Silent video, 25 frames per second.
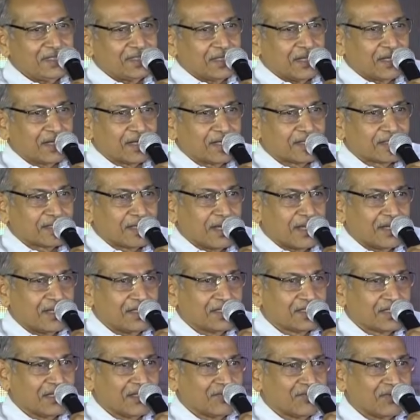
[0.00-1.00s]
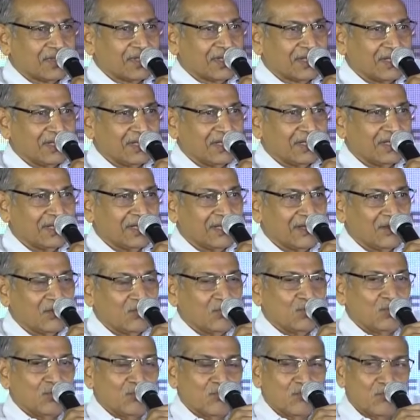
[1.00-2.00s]
ఈ ఛానల్ సాగించినటువంటి
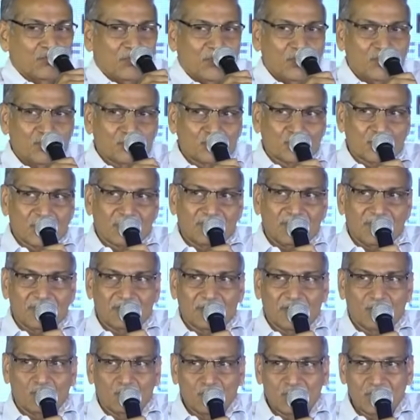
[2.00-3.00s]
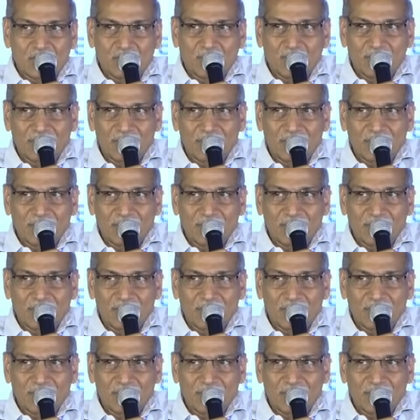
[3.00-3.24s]
మహోత్తరమైనటువంటి